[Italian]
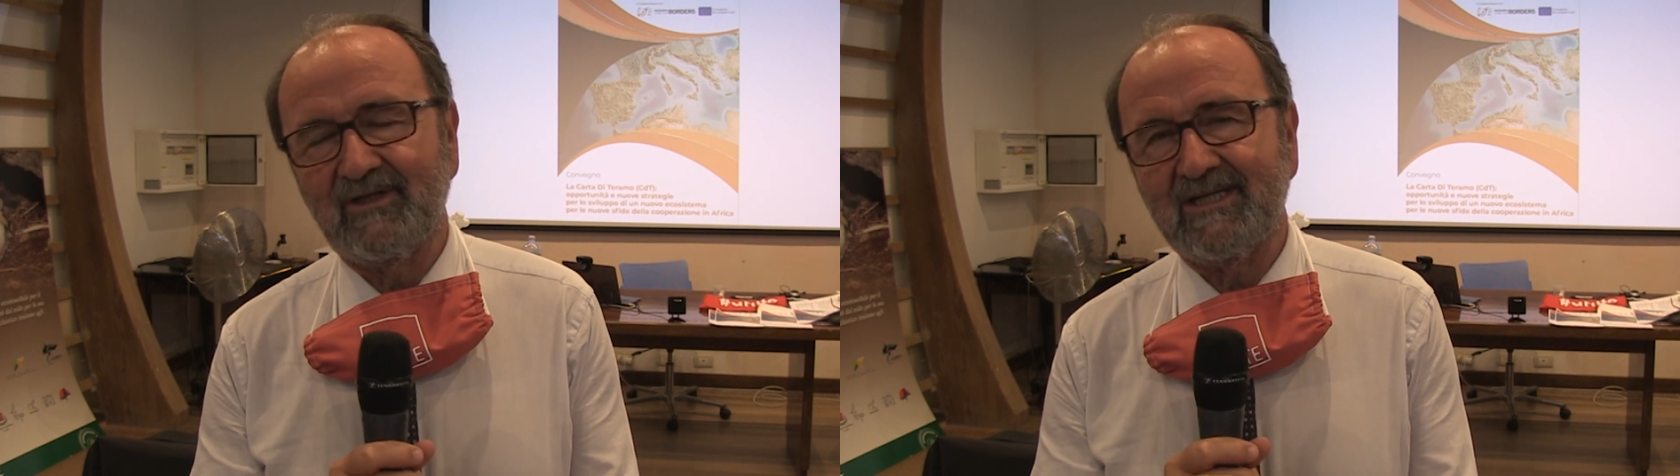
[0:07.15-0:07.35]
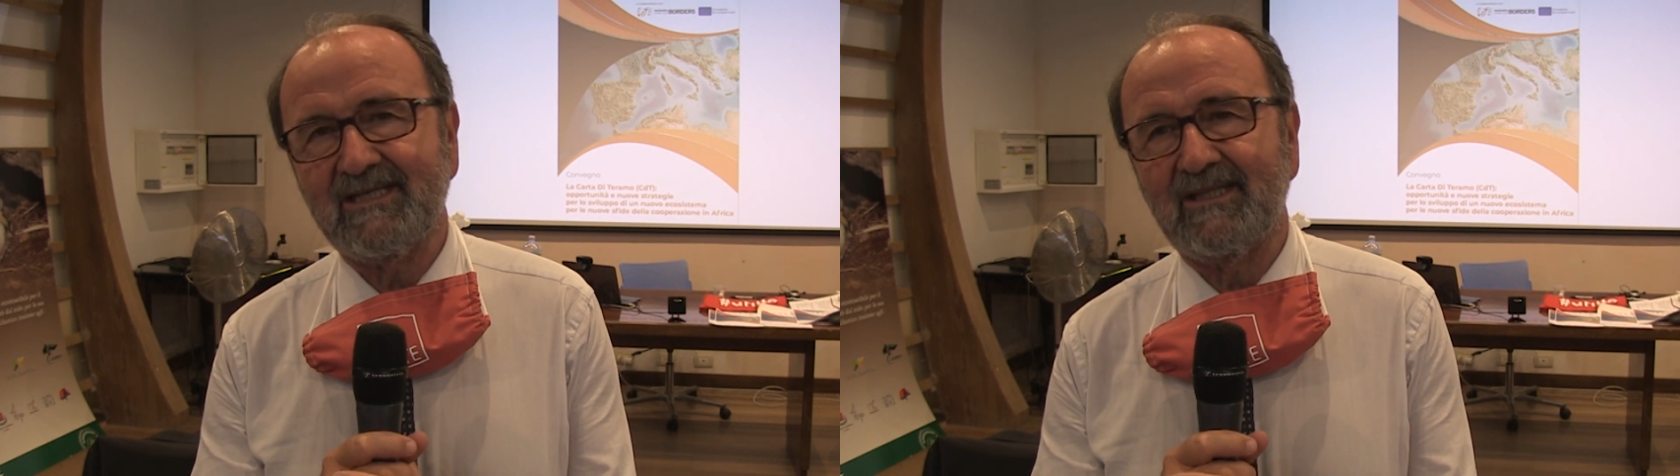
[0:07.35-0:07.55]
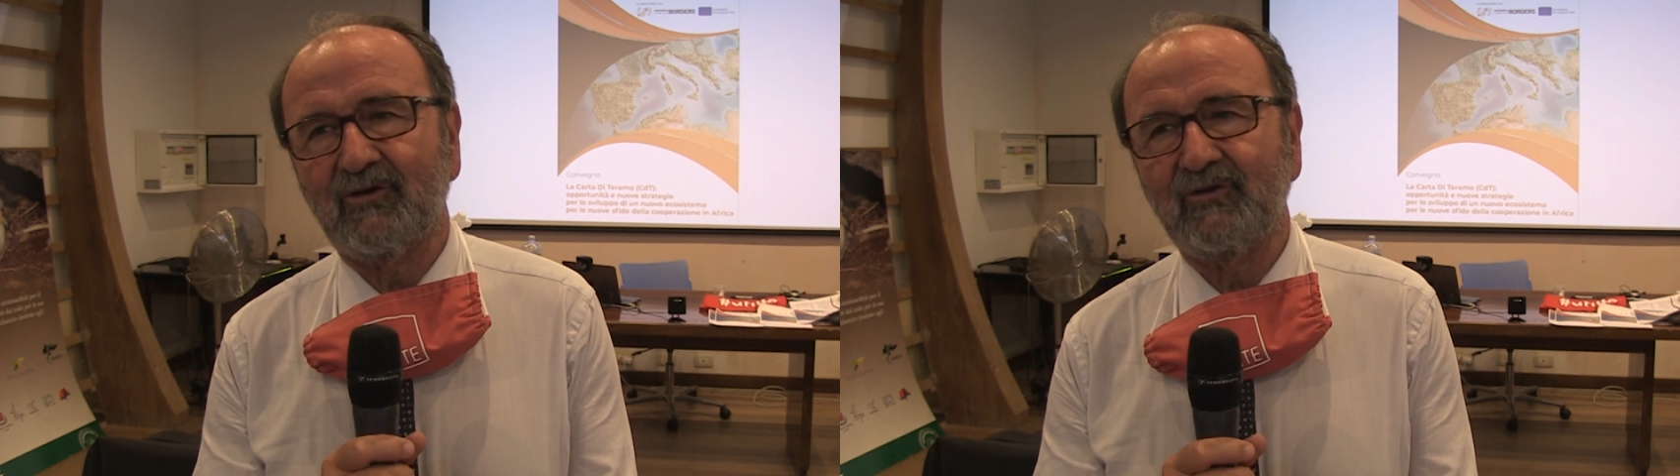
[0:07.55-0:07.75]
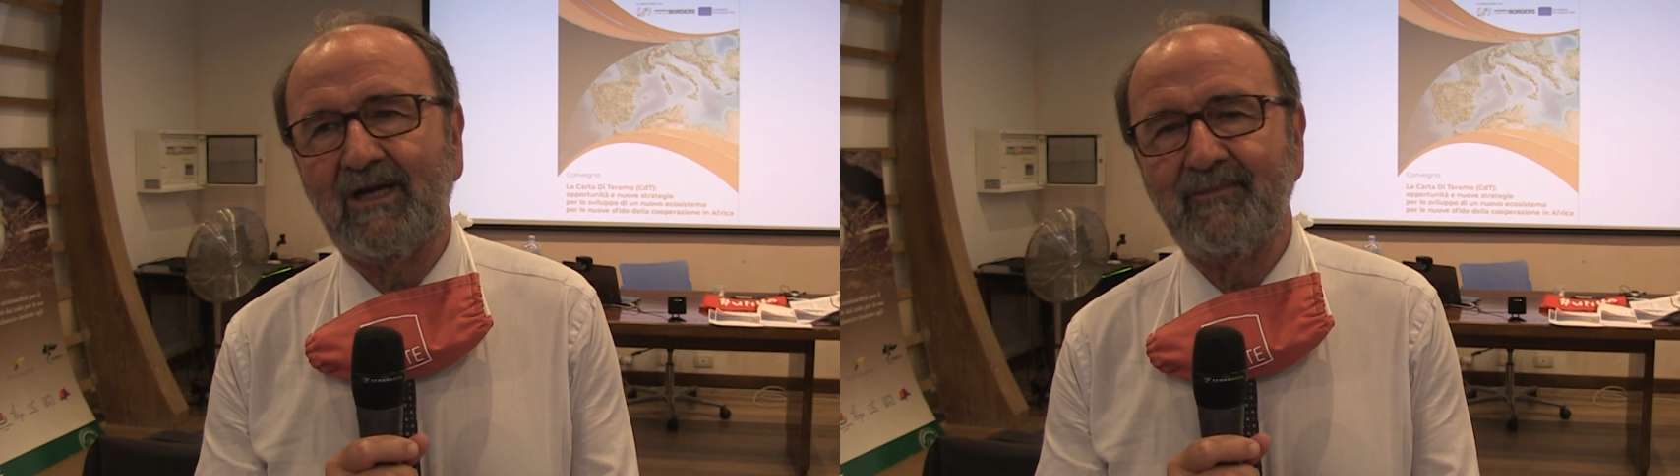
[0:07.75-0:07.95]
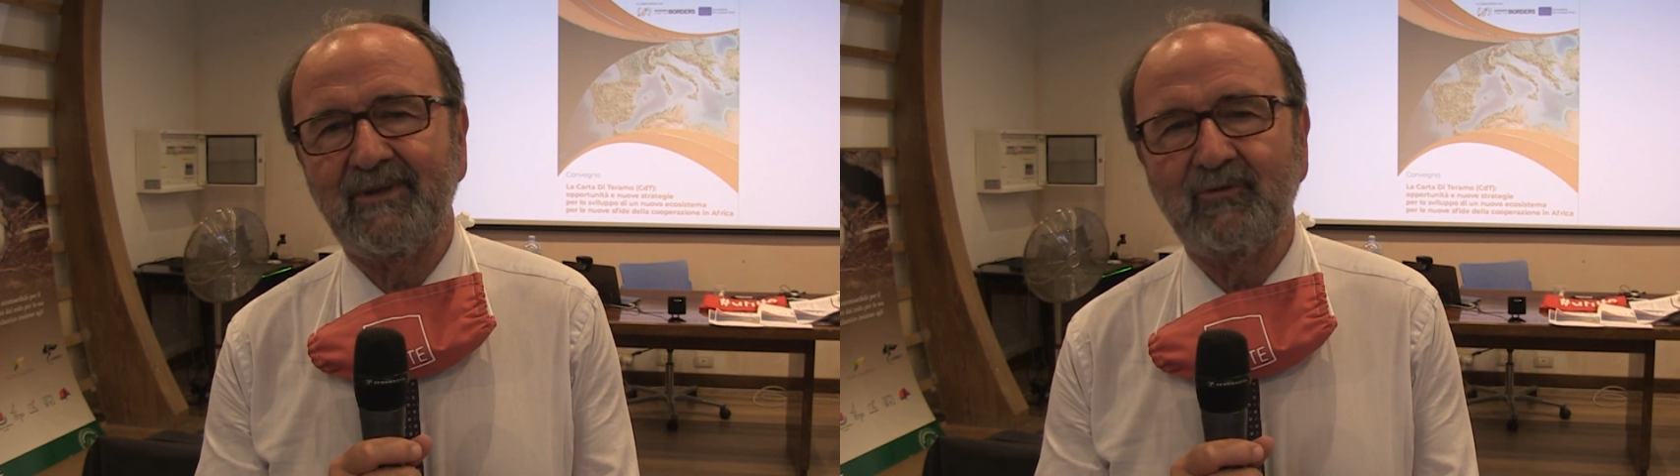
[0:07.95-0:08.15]
del sindaco di
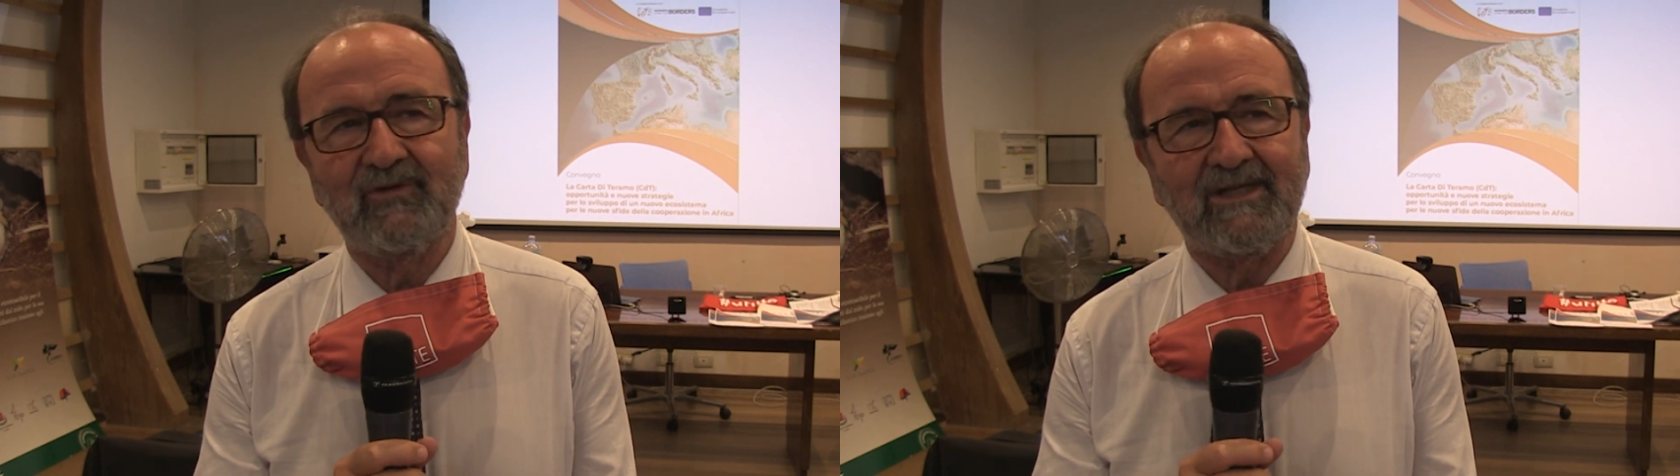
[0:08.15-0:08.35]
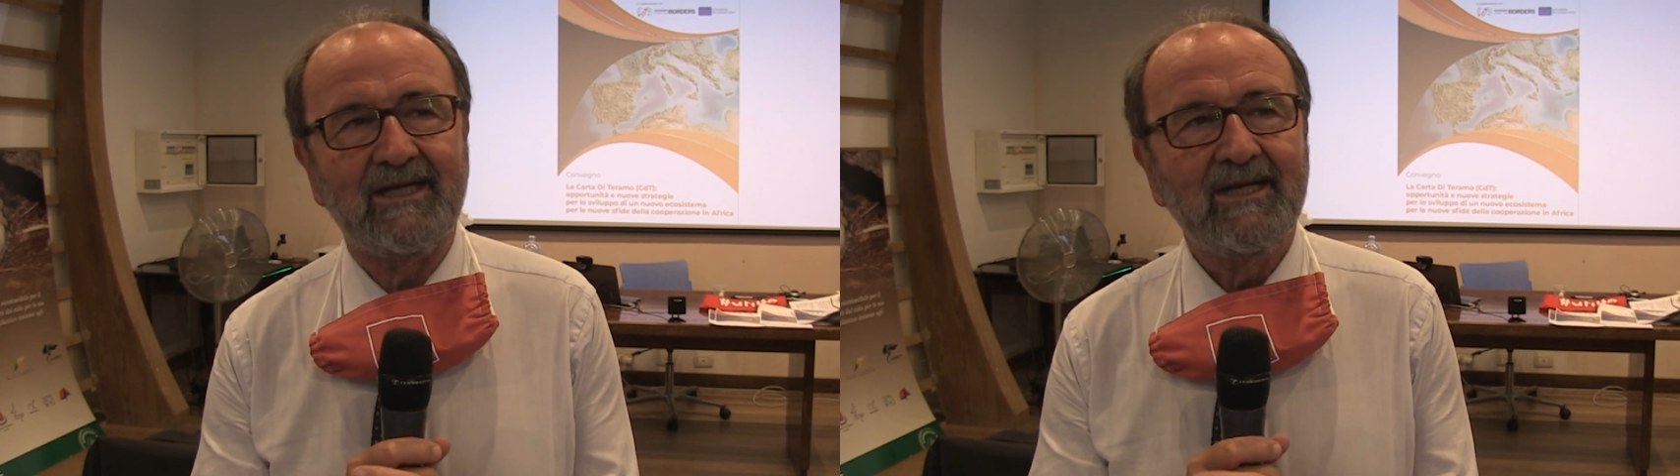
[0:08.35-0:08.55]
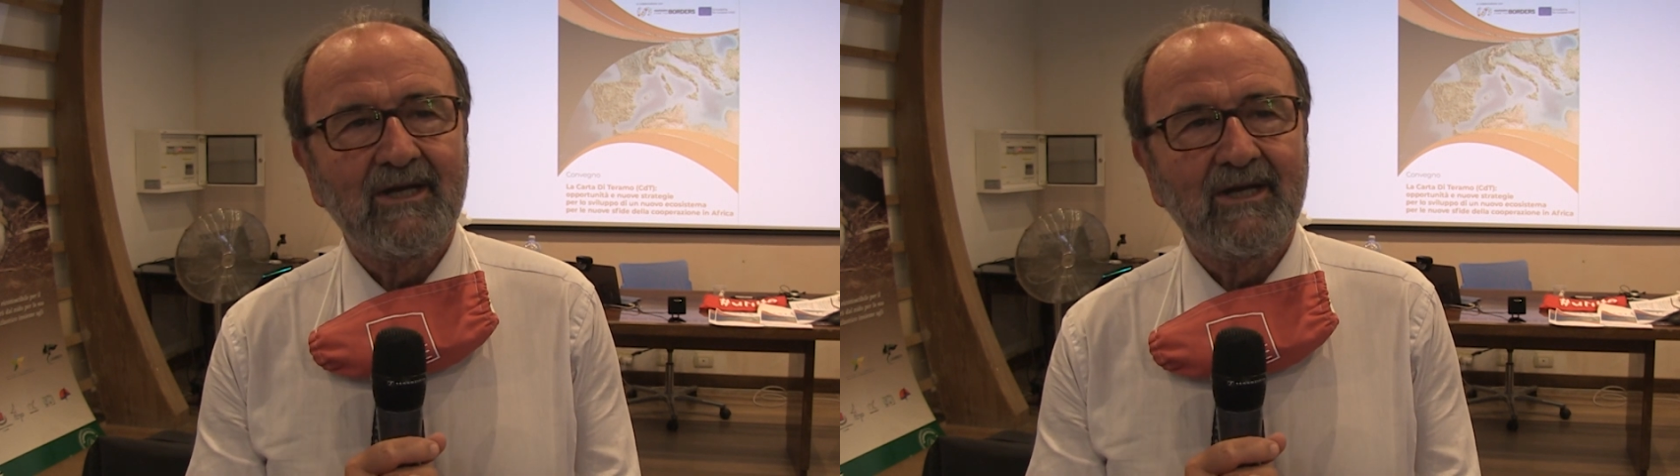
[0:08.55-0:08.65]
Lampedusa,